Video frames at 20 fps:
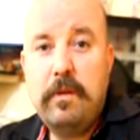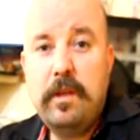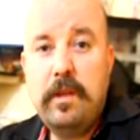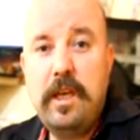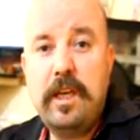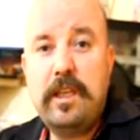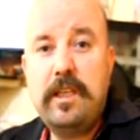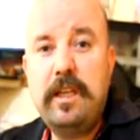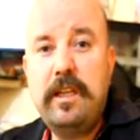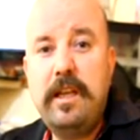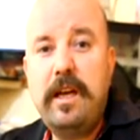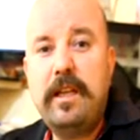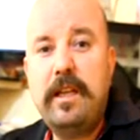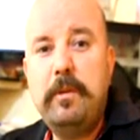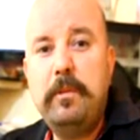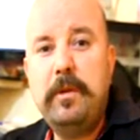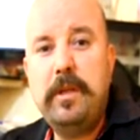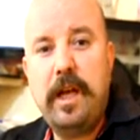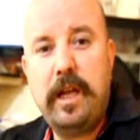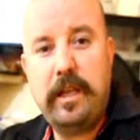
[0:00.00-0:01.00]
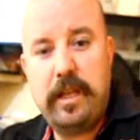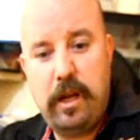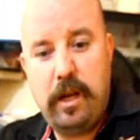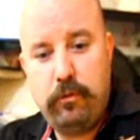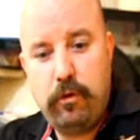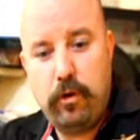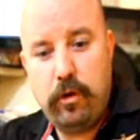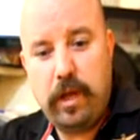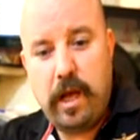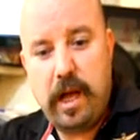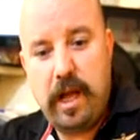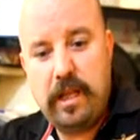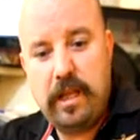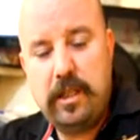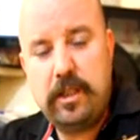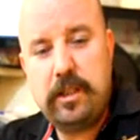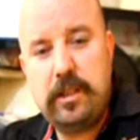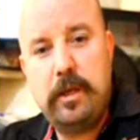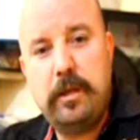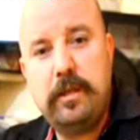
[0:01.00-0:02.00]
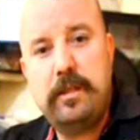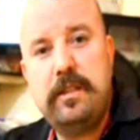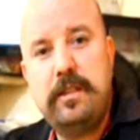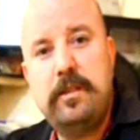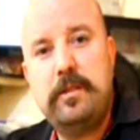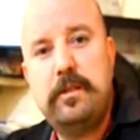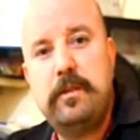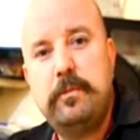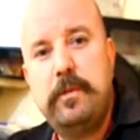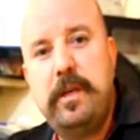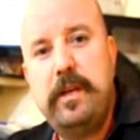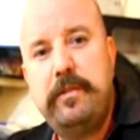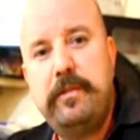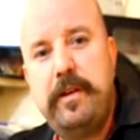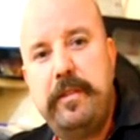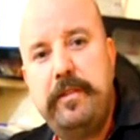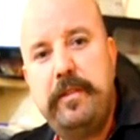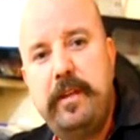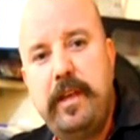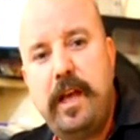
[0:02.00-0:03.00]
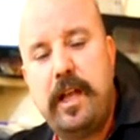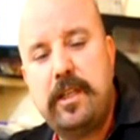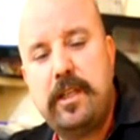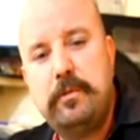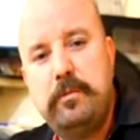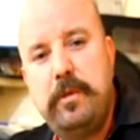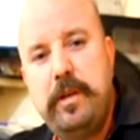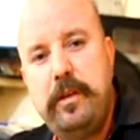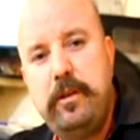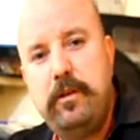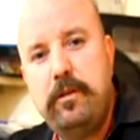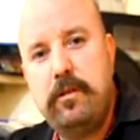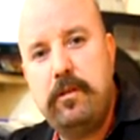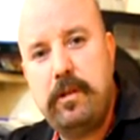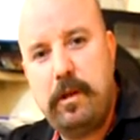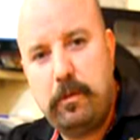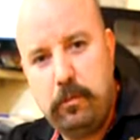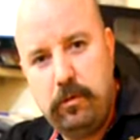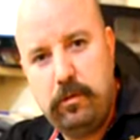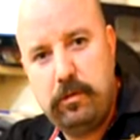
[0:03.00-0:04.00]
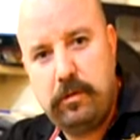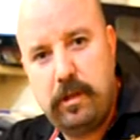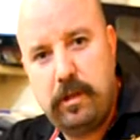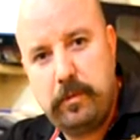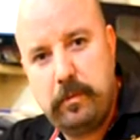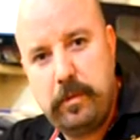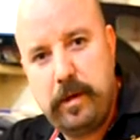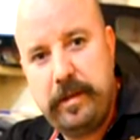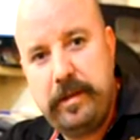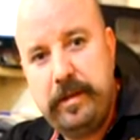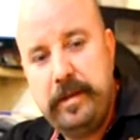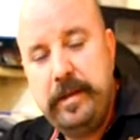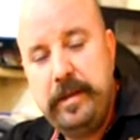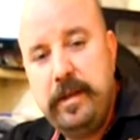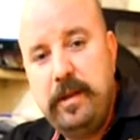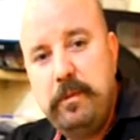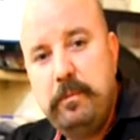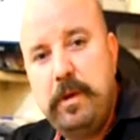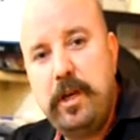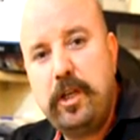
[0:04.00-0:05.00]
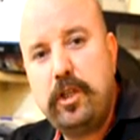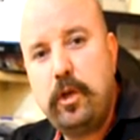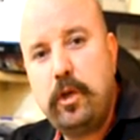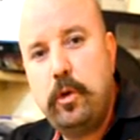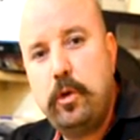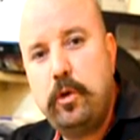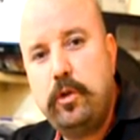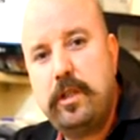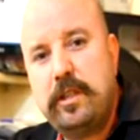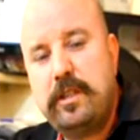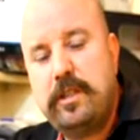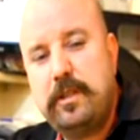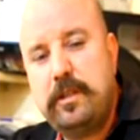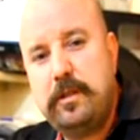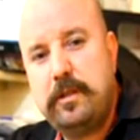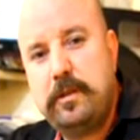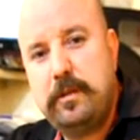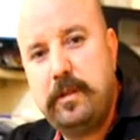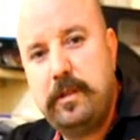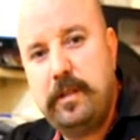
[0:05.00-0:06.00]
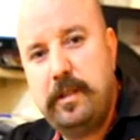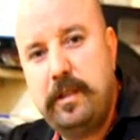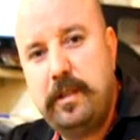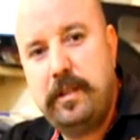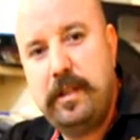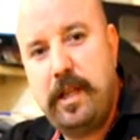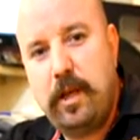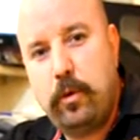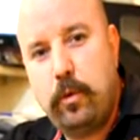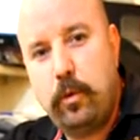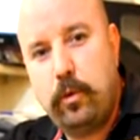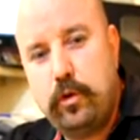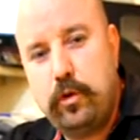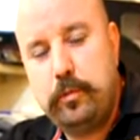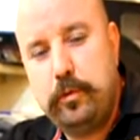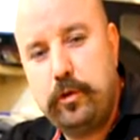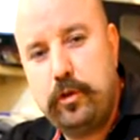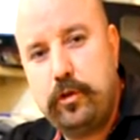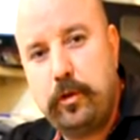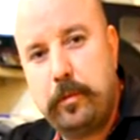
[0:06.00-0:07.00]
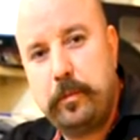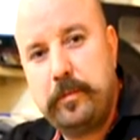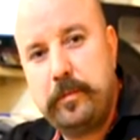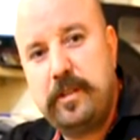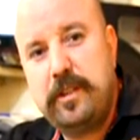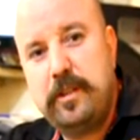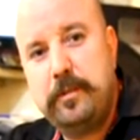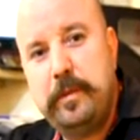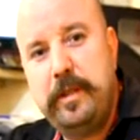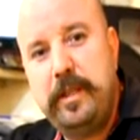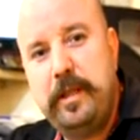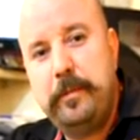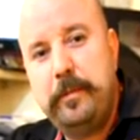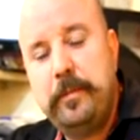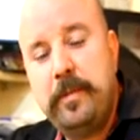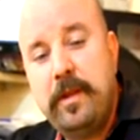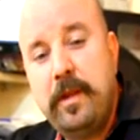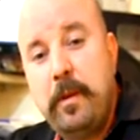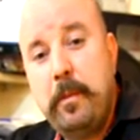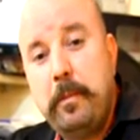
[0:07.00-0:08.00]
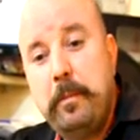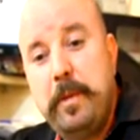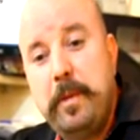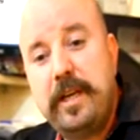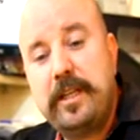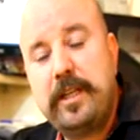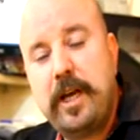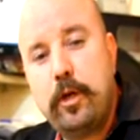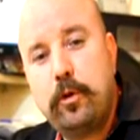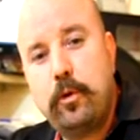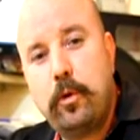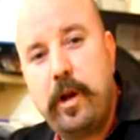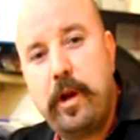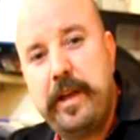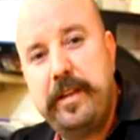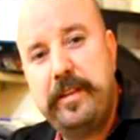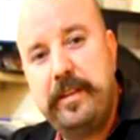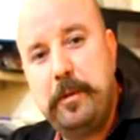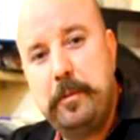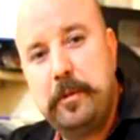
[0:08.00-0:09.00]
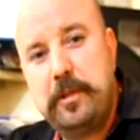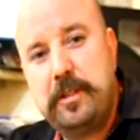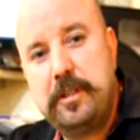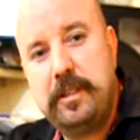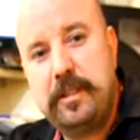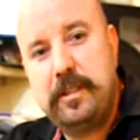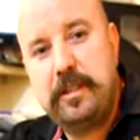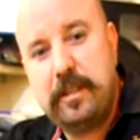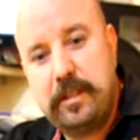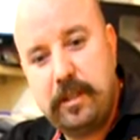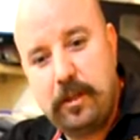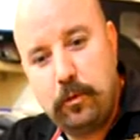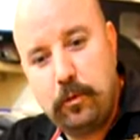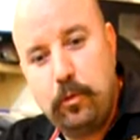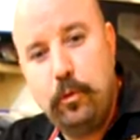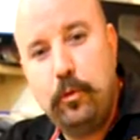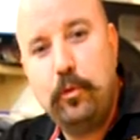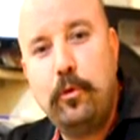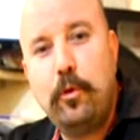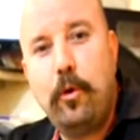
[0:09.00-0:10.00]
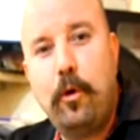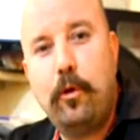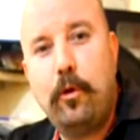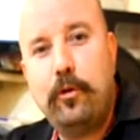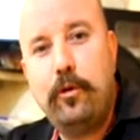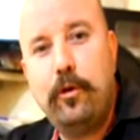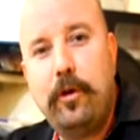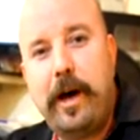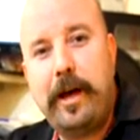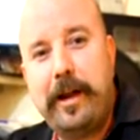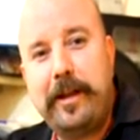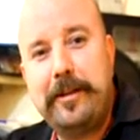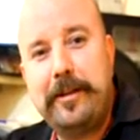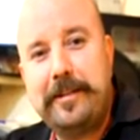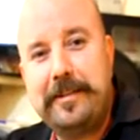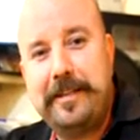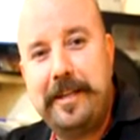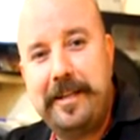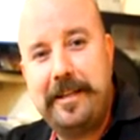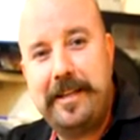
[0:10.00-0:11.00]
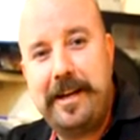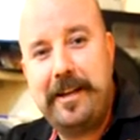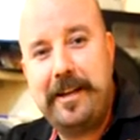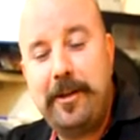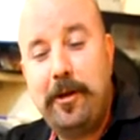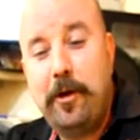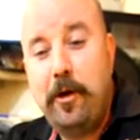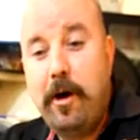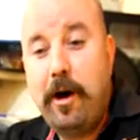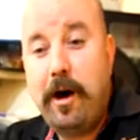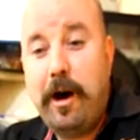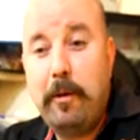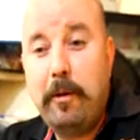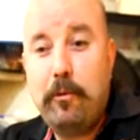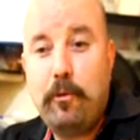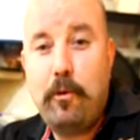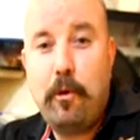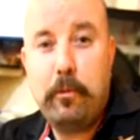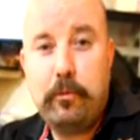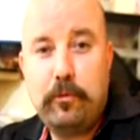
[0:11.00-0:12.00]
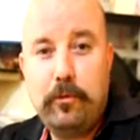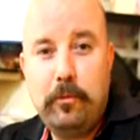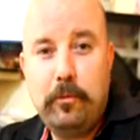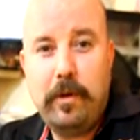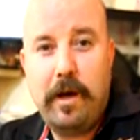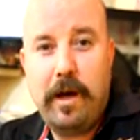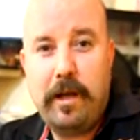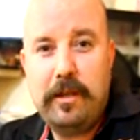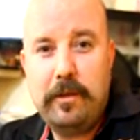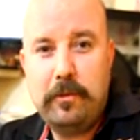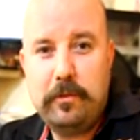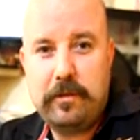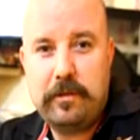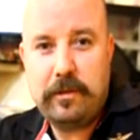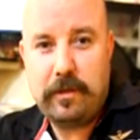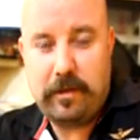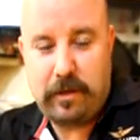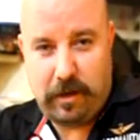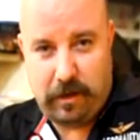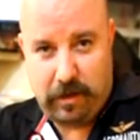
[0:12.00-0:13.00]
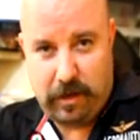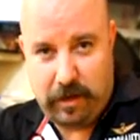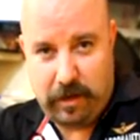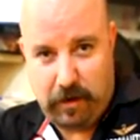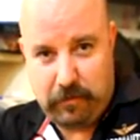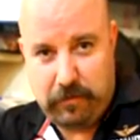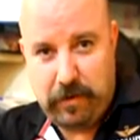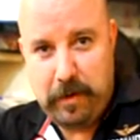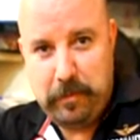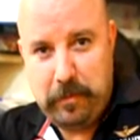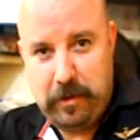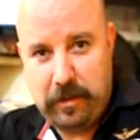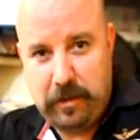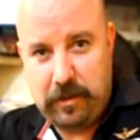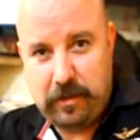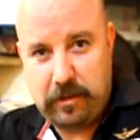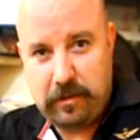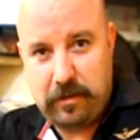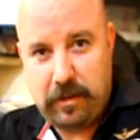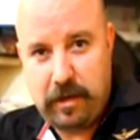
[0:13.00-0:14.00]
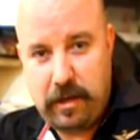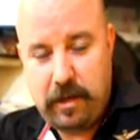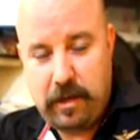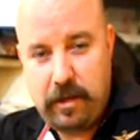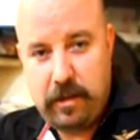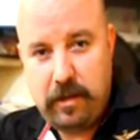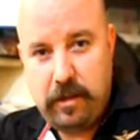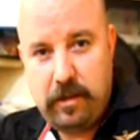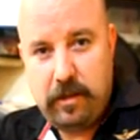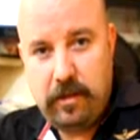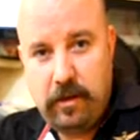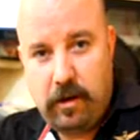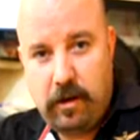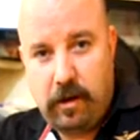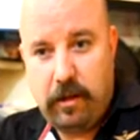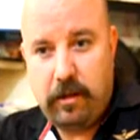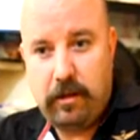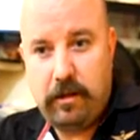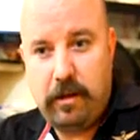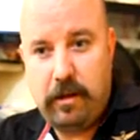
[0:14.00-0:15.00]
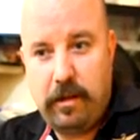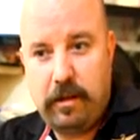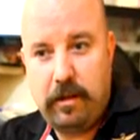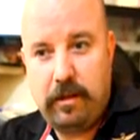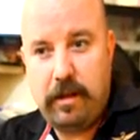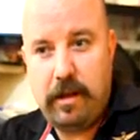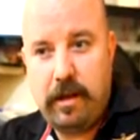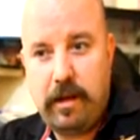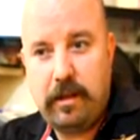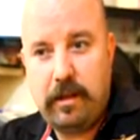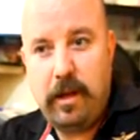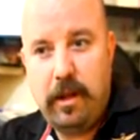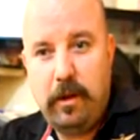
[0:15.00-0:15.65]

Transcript: Geçenlerde bir tane telefon geldi. İşte siz beyefendi Yalçın Bey iyi günler. Buyurun dedim ben. beş ay önce sizle konuşmuştum. Siz beni beş ay sonra arayın demiştiniz. Gün doldu aradık dediler. Abi kopsun ya dedim. Siz kafayı mı yediniz ya? Allah Allah.